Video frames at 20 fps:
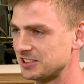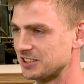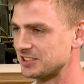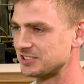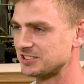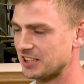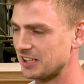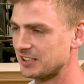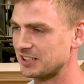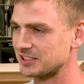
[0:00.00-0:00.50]

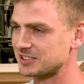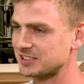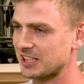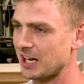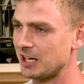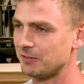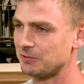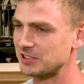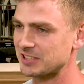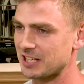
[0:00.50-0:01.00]
ist jedes
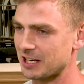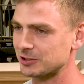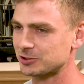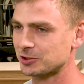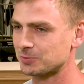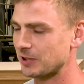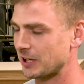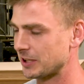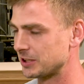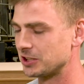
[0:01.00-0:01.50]
Teil, wie es
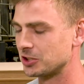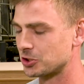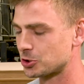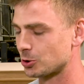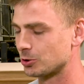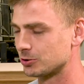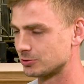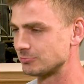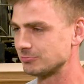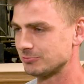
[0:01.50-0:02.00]
rauskommt, eigentlich
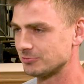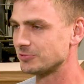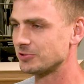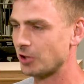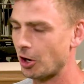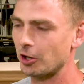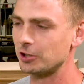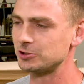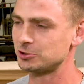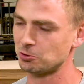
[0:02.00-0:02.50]
schon
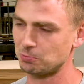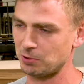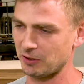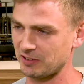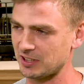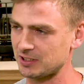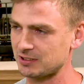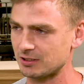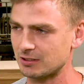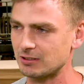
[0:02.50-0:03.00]
nahezu
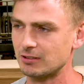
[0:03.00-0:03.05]
perfekt.